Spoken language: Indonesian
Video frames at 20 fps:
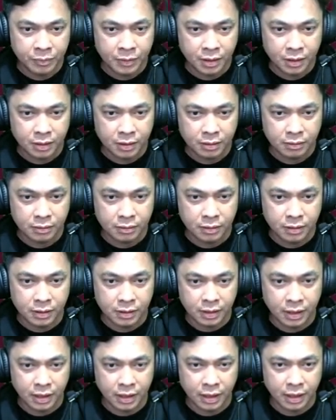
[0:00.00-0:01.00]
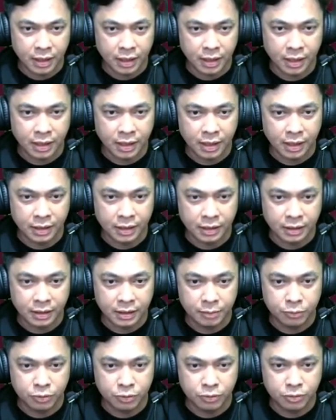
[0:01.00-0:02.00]
kita
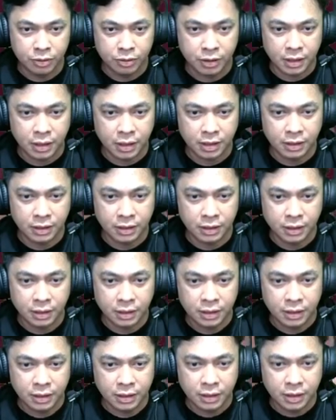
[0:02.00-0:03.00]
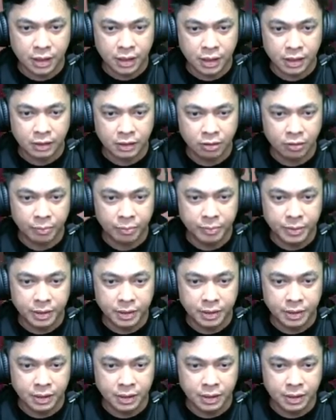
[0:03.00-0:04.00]
munculkan ada topi
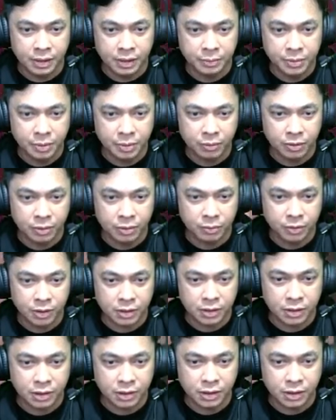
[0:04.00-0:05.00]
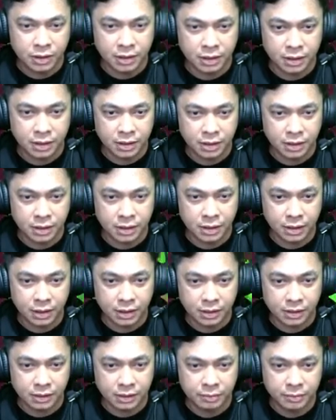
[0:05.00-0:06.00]
ini bisa muter-muter sendiri ternyata guys
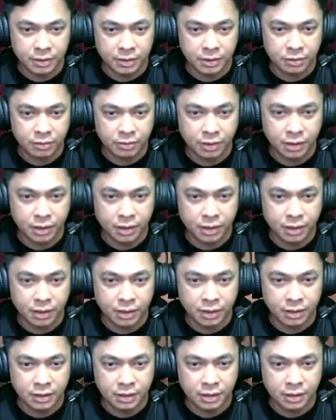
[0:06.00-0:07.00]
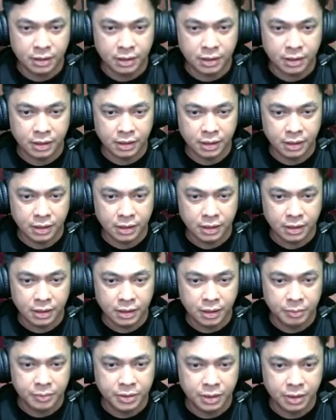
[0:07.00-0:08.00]
menyesuaikan dia sendiri
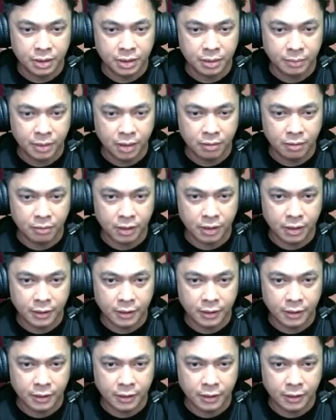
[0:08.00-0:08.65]
dan bisa kita bawa